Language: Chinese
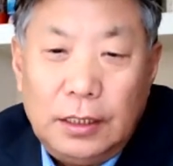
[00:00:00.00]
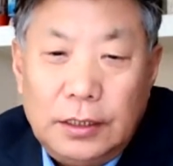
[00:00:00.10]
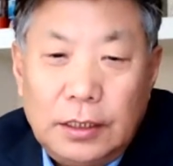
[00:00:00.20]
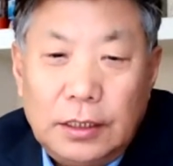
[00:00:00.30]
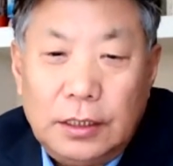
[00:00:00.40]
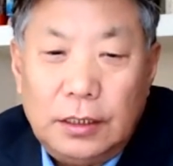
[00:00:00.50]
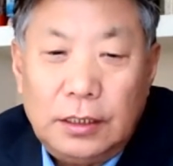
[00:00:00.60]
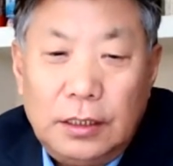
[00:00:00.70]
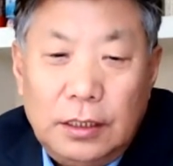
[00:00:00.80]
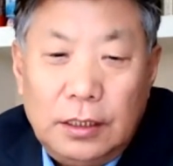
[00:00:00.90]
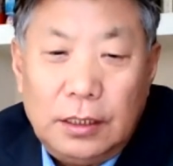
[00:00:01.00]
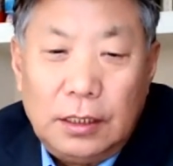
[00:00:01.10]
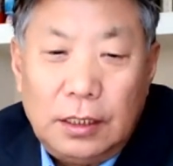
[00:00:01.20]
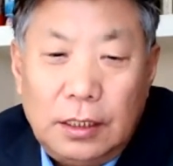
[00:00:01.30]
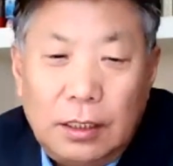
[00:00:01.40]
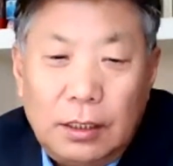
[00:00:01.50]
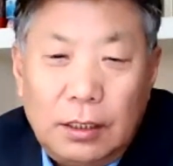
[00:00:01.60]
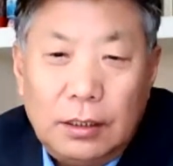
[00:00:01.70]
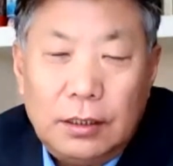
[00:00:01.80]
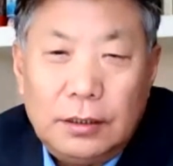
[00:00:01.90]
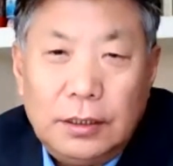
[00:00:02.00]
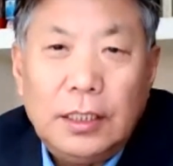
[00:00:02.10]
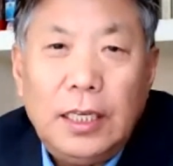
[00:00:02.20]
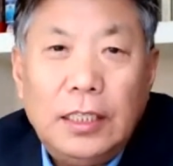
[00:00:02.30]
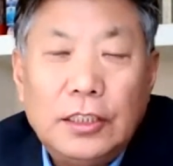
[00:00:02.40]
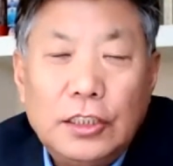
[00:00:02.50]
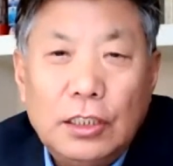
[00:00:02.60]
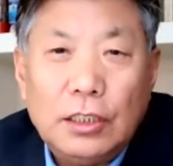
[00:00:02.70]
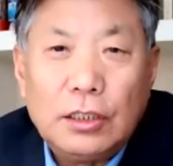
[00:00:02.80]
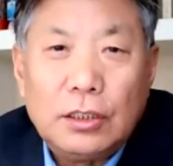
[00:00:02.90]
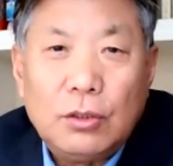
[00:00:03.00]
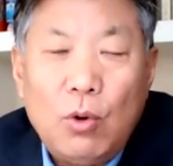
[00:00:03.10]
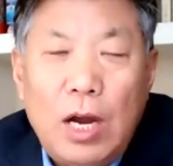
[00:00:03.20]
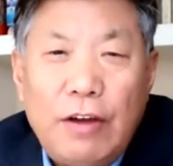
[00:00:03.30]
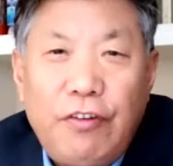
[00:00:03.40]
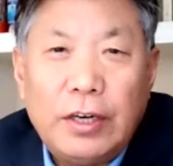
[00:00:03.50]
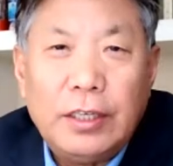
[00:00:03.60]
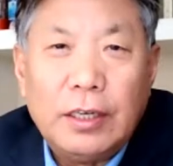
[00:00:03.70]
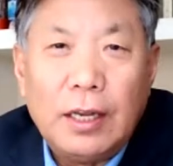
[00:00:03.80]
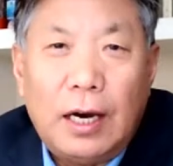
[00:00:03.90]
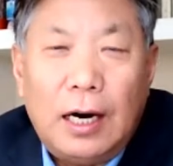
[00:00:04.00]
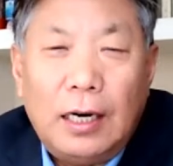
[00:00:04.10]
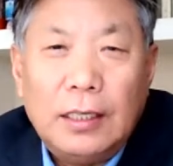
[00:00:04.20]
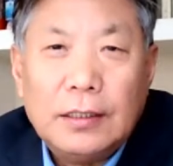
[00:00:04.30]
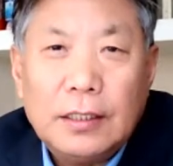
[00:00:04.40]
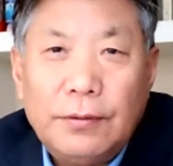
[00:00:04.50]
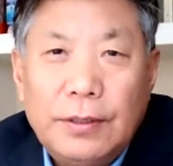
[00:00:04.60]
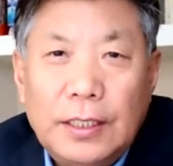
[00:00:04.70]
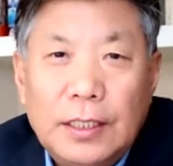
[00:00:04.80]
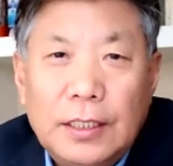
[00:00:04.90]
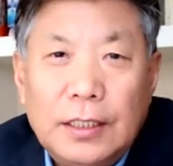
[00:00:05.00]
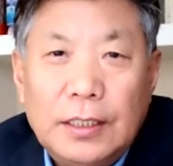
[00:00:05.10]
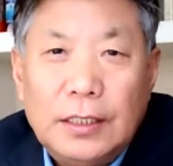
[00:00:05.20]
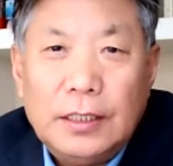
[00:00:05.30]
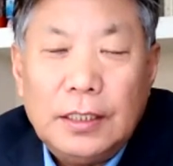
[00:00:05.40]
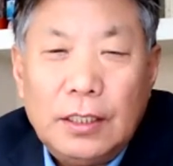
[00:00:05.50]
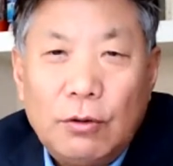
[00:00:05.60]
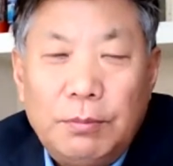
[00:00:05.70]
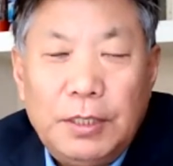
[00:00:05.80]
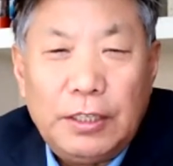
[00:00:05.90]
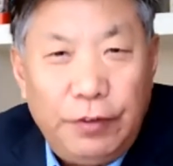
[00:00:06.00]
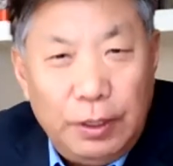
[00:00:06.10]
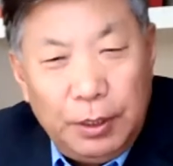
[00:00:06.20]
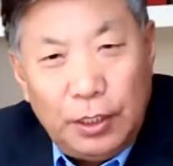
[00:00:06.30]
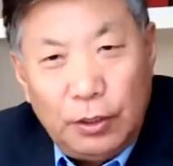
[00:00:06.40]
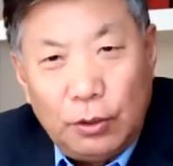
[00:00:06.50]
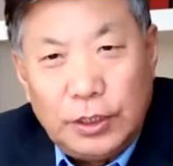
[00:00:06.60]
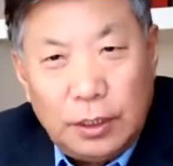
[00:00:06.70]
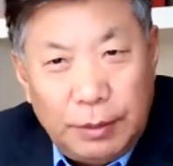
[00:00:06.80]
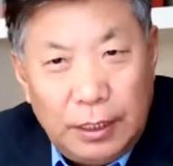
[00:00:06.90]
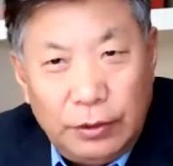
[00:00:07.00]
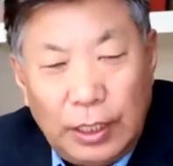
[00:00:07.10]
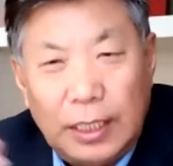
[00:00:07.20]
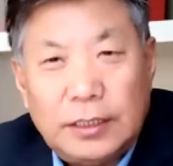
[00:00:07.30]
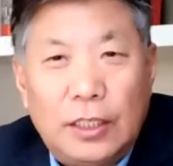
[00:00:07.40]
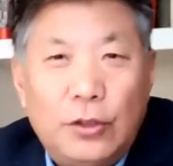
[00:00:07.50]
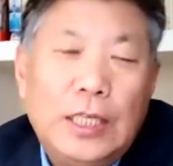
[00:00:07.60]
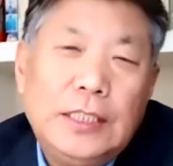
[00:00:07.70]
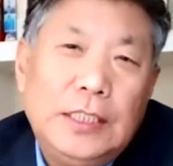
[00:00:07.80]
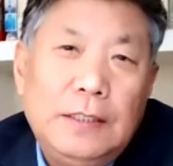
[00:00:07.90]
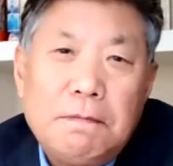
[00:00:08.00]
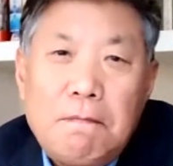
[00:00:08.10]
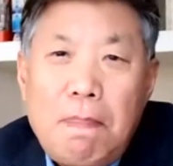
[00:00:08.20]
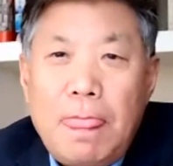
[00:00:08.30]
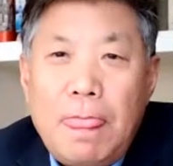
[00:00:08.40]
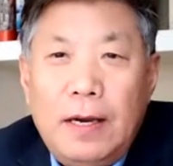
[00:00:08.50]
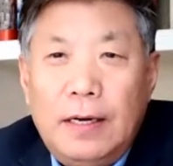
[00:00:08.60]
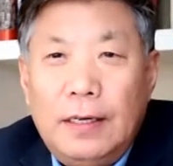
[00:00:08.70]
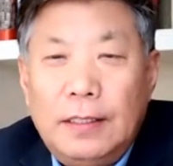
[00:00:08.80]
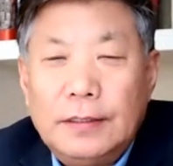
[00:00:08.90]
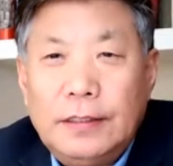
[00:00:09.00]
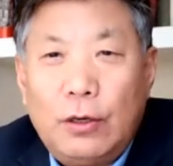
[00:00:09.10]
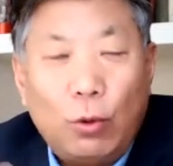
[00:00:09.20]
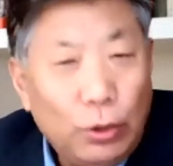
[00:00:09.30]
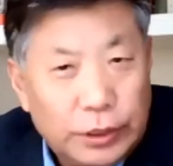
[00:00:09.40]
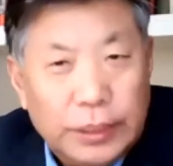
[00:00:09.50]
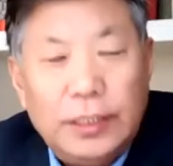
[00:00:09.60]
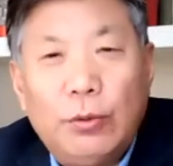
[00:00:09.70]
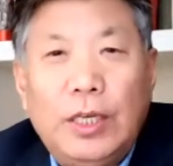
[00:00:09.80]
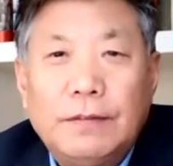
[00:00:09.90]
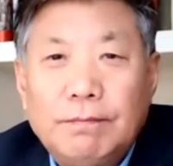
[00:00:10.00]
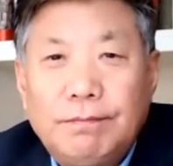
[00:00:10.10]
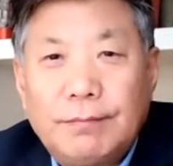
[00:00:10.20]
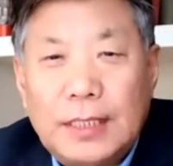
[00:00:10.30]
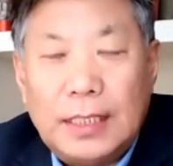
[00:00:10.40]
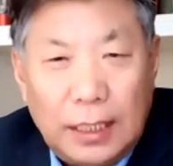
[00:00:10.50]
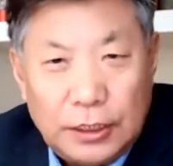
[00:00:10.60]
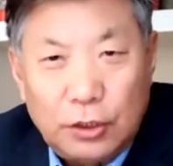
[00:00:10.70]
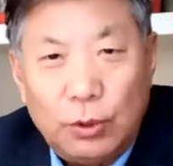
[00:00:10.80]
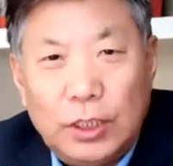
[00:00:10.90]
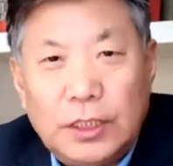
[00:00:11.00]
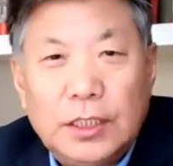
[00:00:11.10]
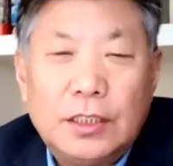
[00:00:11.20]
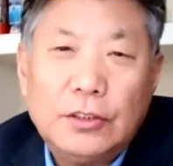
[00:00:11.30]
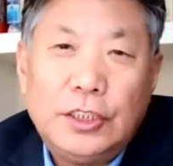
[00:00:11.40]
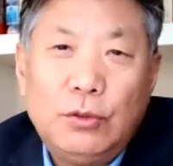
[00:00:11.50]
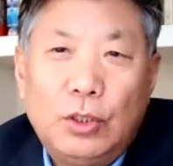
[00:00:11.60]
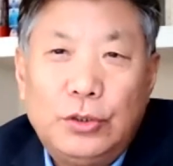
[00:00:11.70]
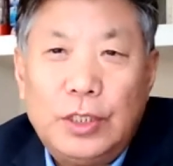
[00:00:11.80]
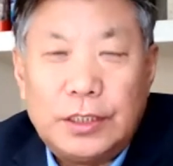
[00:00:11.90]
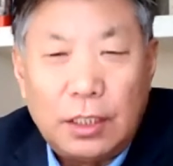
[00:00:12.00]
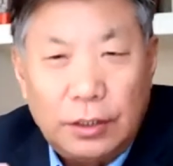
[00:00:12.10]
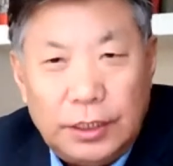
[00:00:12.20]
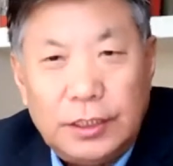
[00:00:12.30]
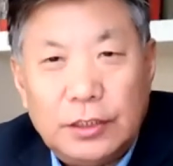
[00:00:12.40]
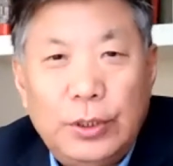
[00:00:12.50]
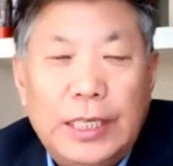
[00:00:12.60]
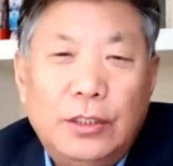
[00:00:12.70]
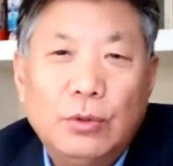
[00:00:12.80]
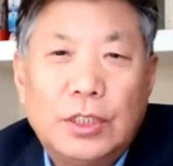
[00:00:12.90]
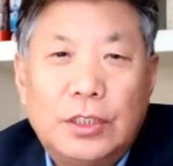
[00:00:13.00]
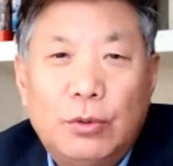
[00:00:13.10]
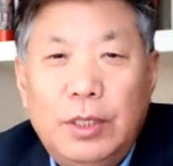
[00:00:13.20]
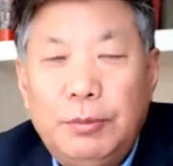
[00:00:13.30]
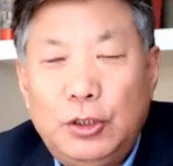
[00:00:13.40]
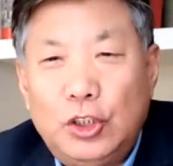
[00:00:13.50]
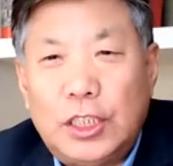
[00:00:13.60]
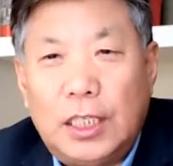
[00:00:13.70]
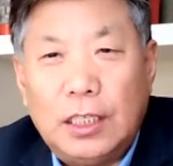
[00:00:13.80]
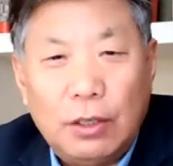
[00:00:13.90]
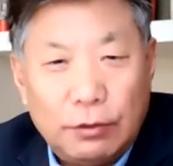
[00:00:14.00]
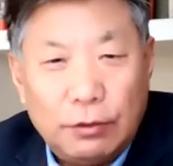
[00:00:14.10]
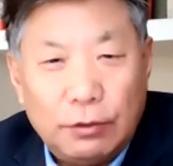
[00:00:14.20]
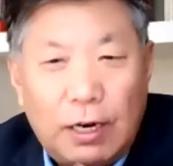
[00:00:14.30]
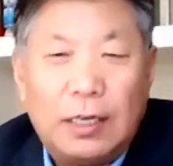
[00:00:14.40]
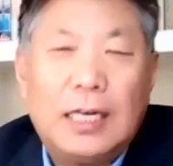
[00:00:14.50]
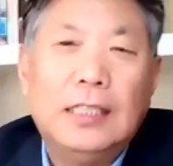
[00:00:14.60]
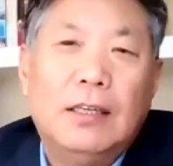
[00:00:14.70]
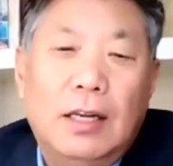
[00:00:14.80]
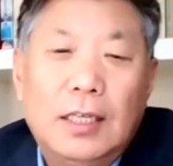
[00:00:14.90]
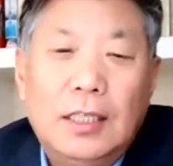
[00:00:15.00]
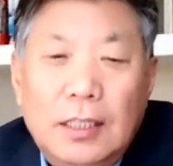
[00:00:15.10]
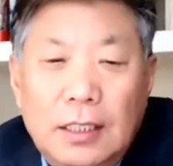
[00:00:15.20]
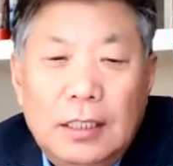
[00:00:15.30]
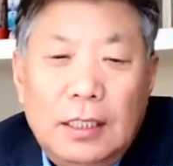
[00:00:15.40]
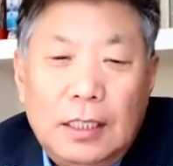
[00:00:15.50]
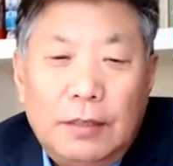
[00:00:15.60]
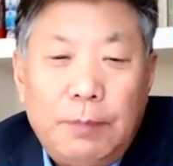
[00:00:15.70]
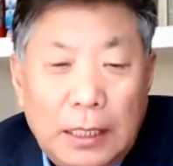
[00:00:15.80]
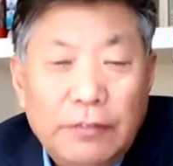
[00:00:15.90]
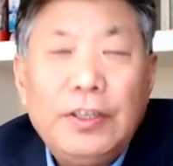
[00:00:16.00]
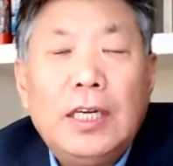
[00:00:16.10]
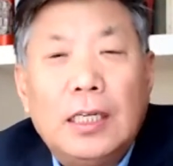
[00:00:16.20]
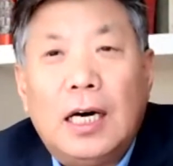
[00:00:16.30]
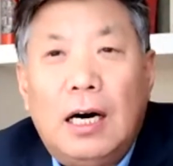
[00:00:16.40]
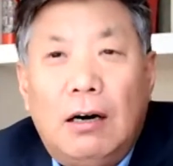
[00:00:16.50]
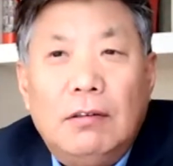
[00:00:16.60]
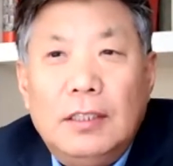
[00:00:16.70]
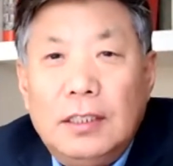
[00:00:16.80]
这个是呃，这个电影已经公开放映了啊。那么我们这个菲比·刘姐妹原来在洛杉矶啊，在国语基金会。那他首映式的时候请我去了，正好疫情最严重的时候，我也没去成。后来我在网上看到了，呃，拍的非常的好。